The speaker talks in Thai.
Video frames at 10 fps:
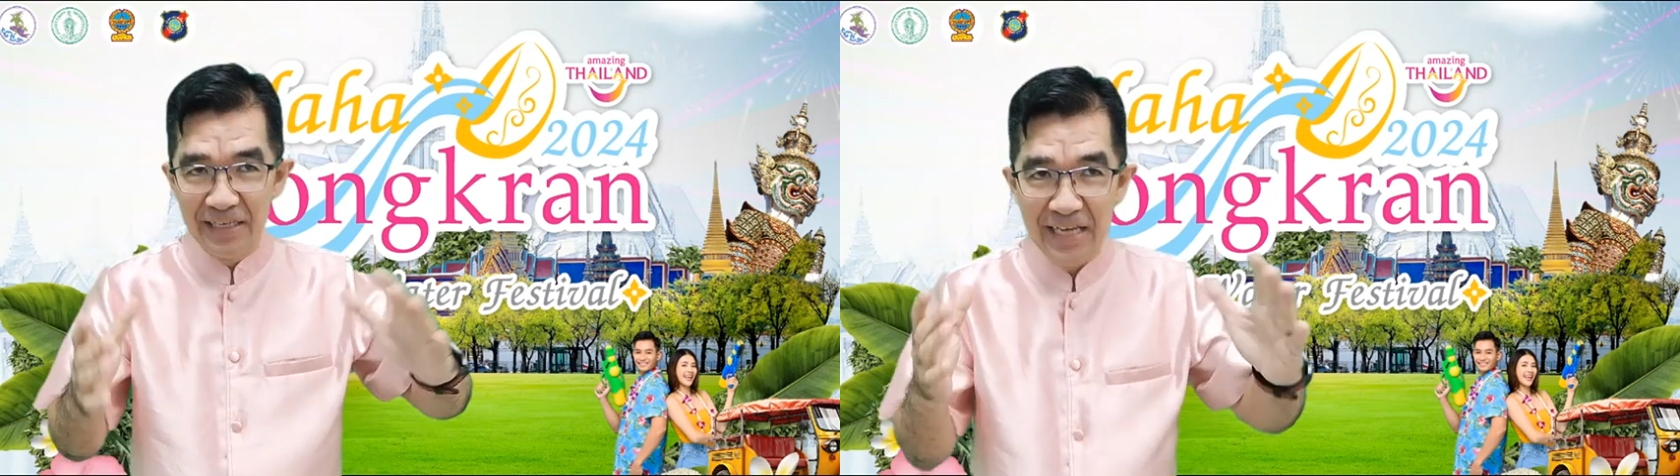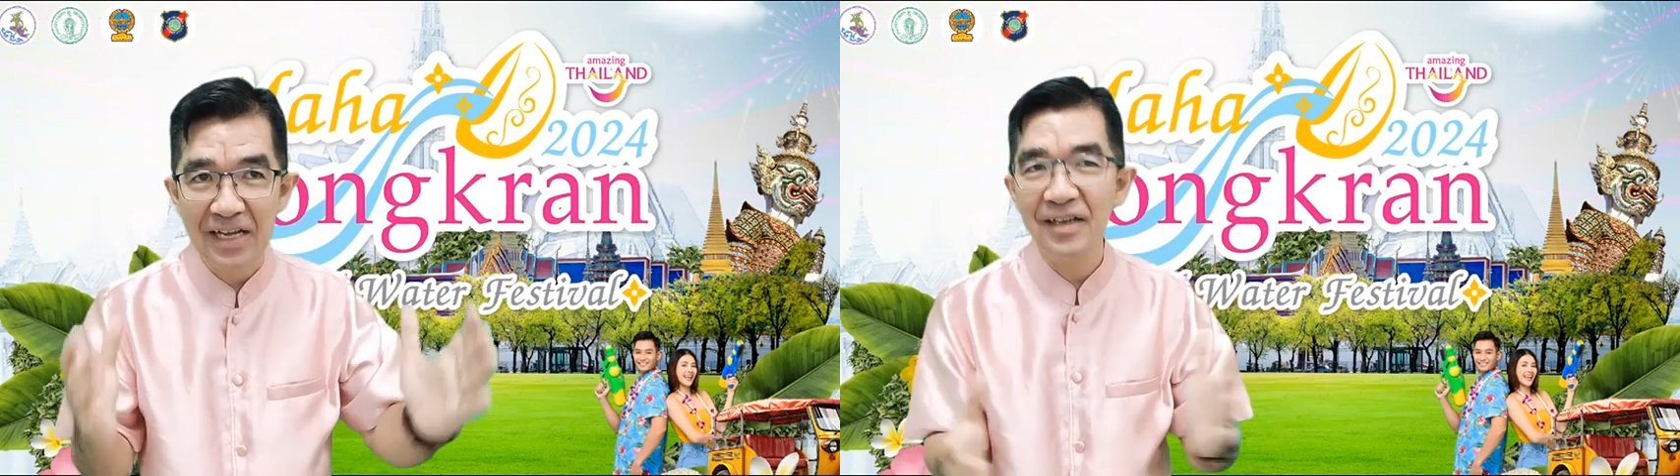
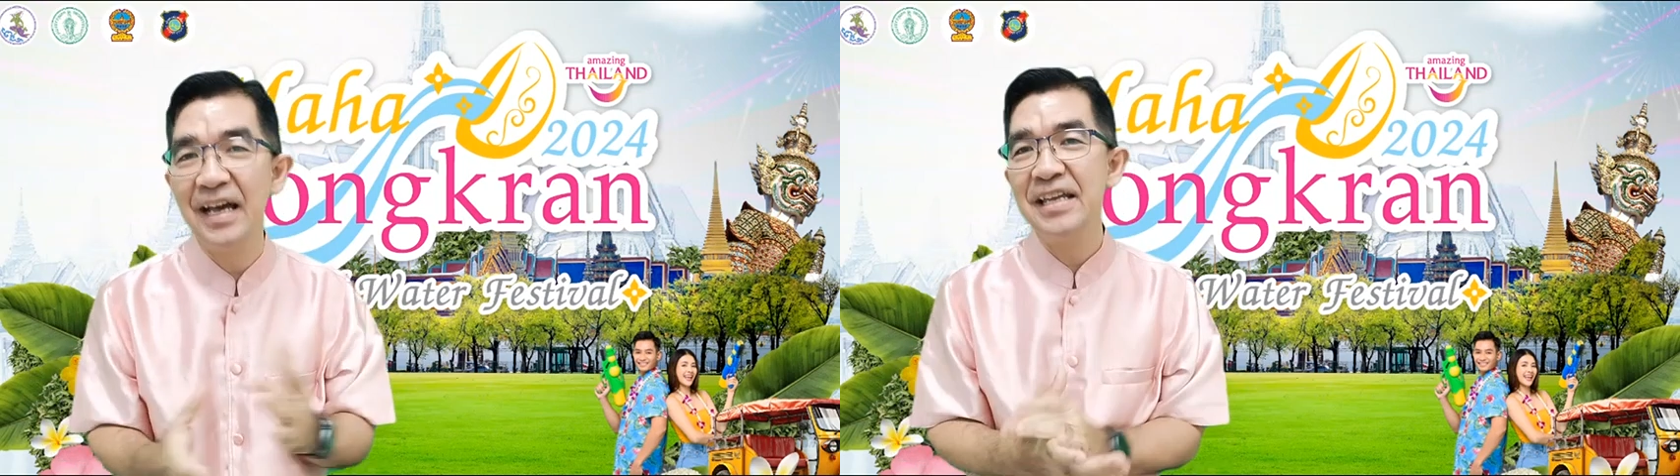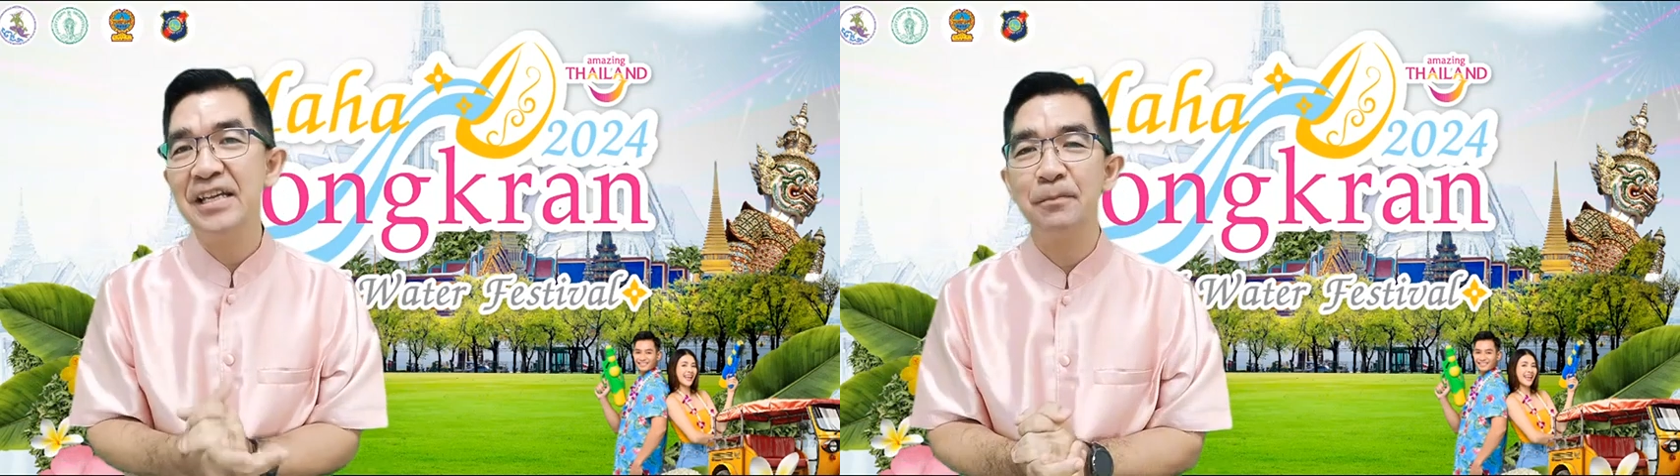หลั่งไหล
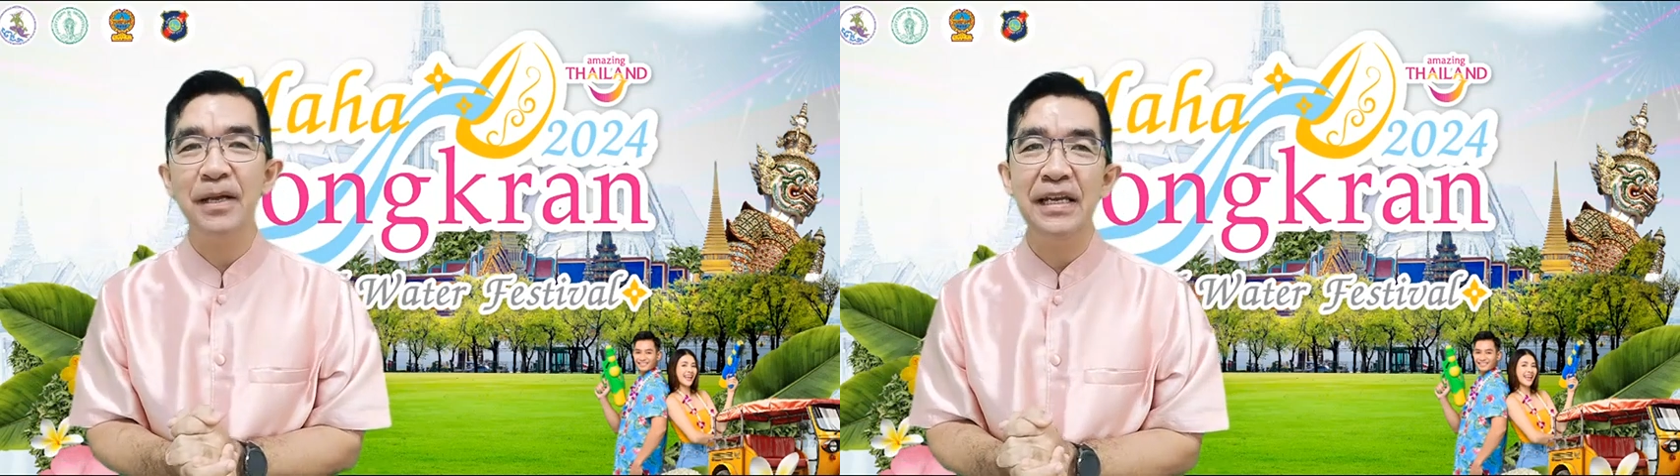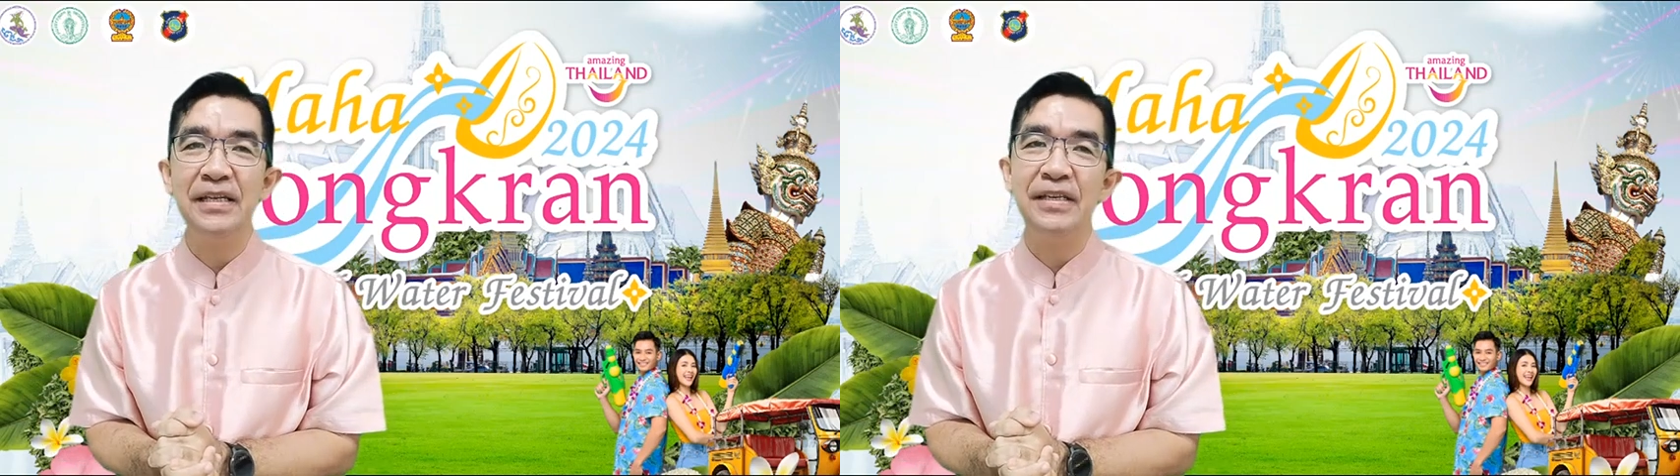กัน
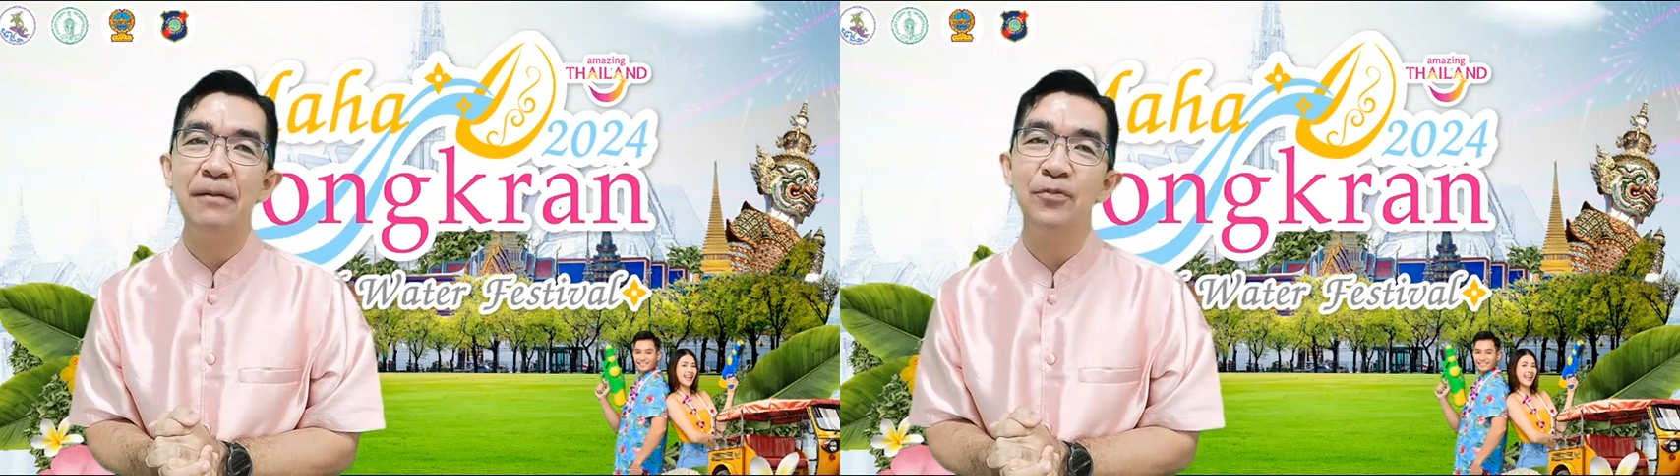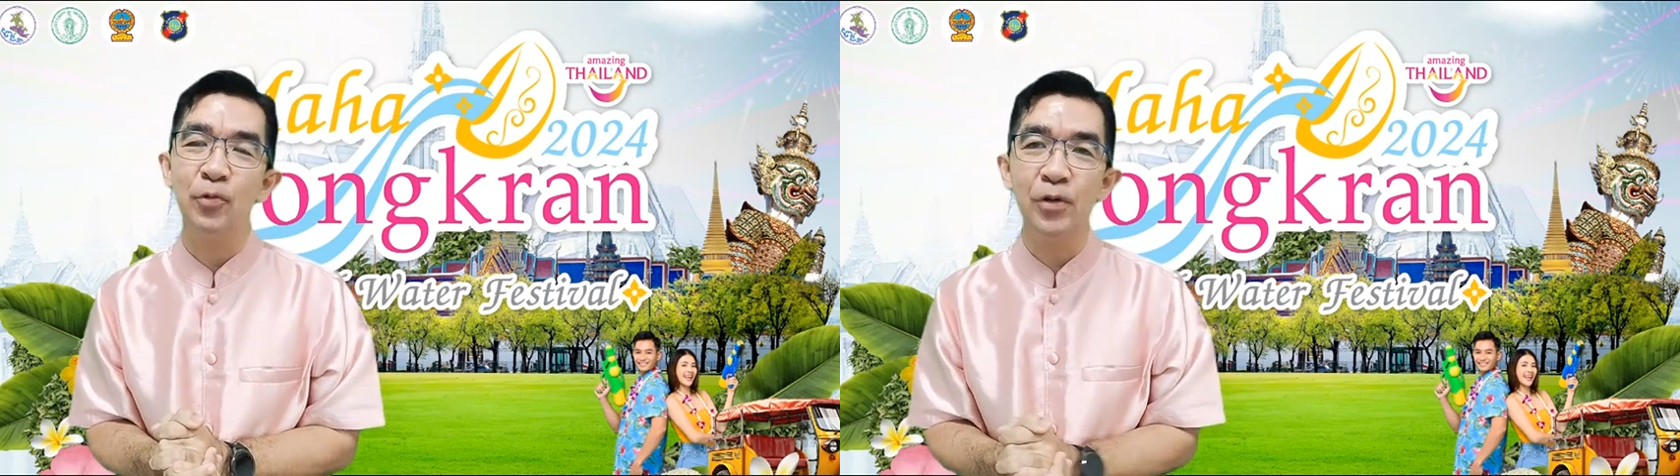มาเล่น
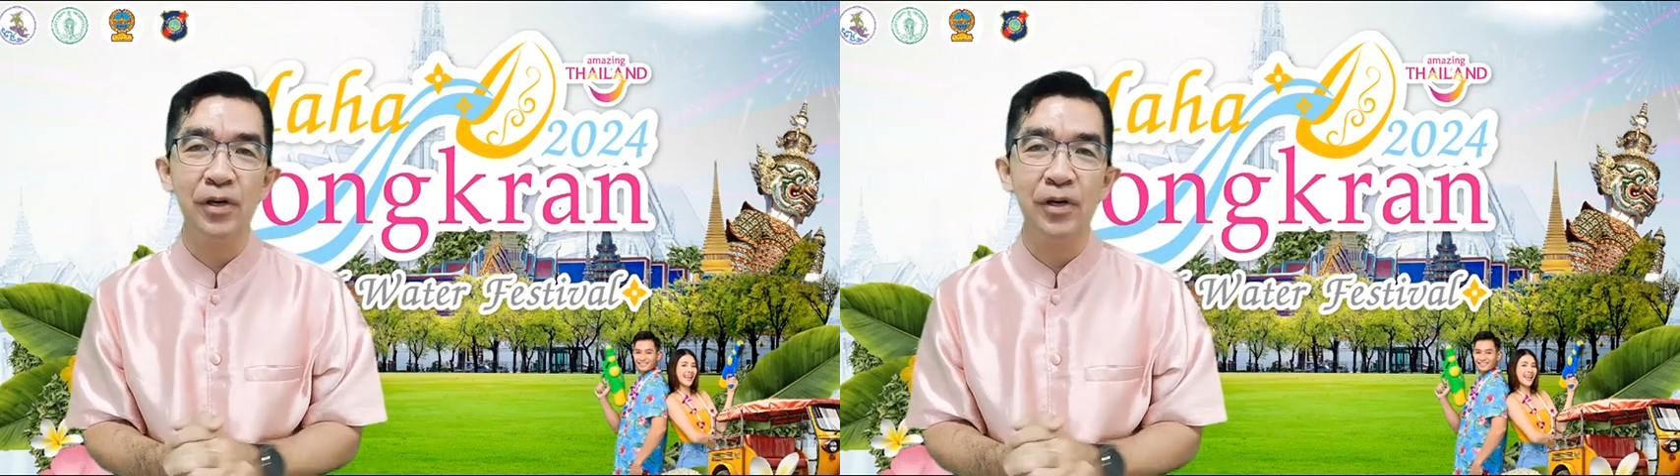น้ำสง